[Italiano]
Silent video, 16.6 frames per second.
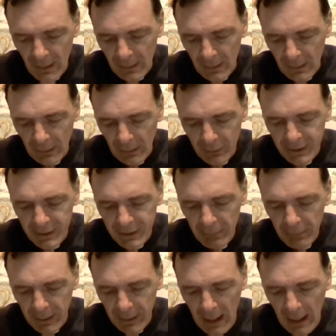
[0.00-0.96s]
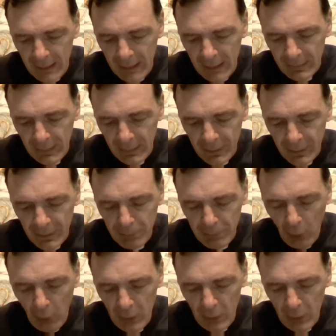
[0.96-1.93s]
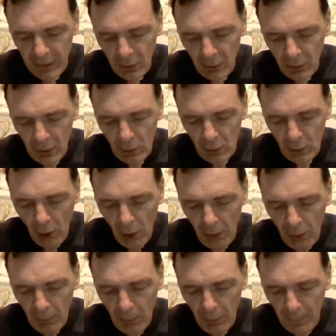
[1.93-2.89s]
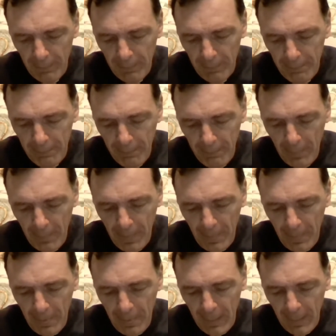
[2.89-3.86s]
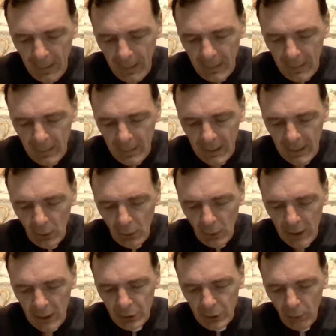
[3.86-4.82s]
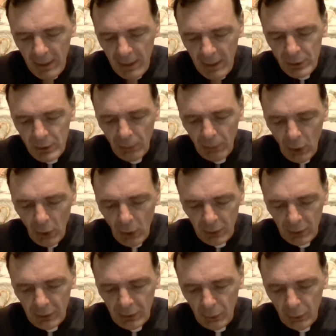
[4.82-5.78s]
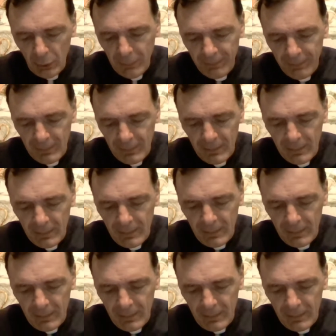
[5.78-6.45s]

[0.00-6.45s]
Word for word: che questi briganti che spogliano l'uomo e lo lasciano mezzo morto,